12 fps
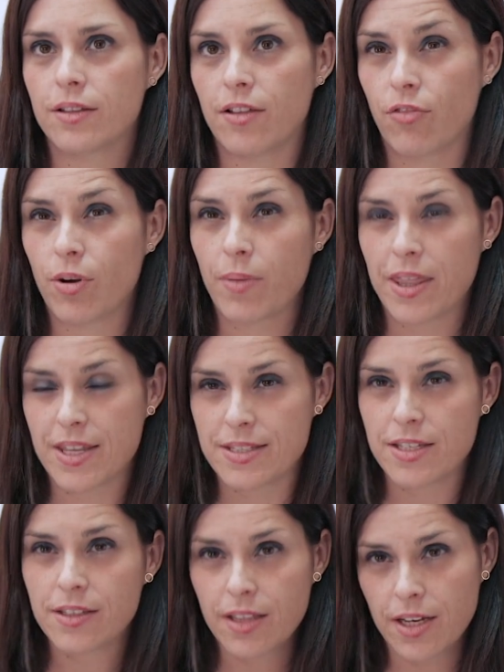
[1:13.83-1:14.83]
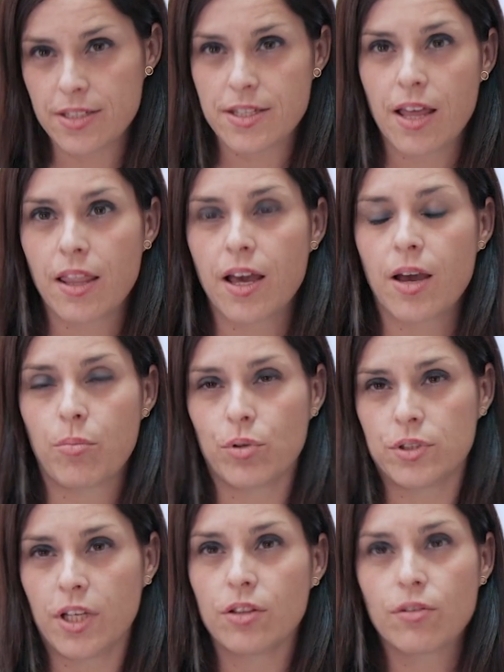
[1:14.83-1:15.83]
de forma desinteresada
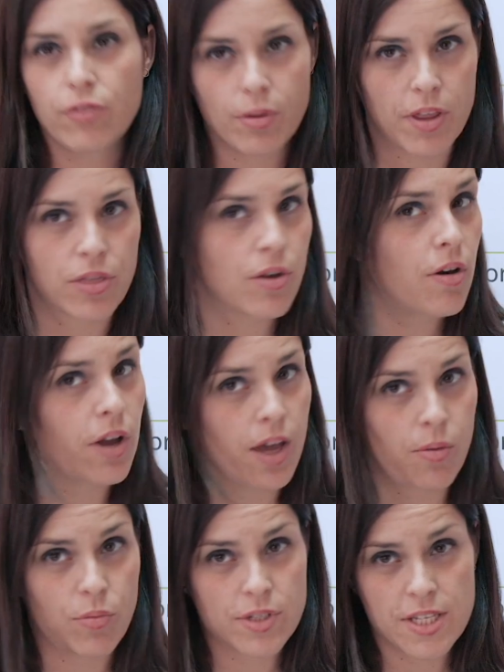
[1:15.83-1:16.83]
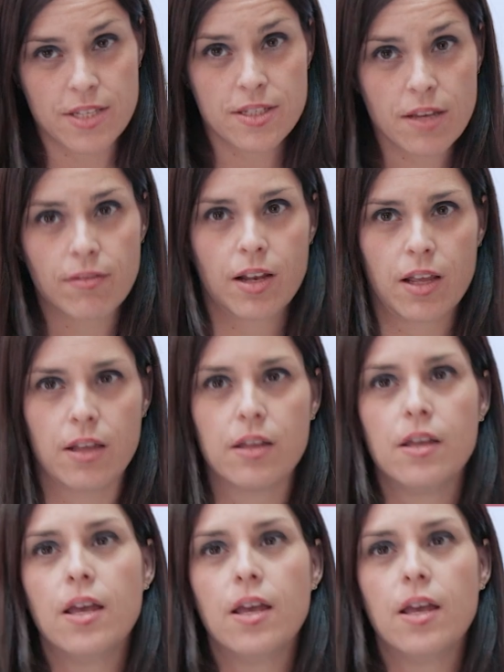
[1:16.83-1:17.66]
aportando información que es muy sensible,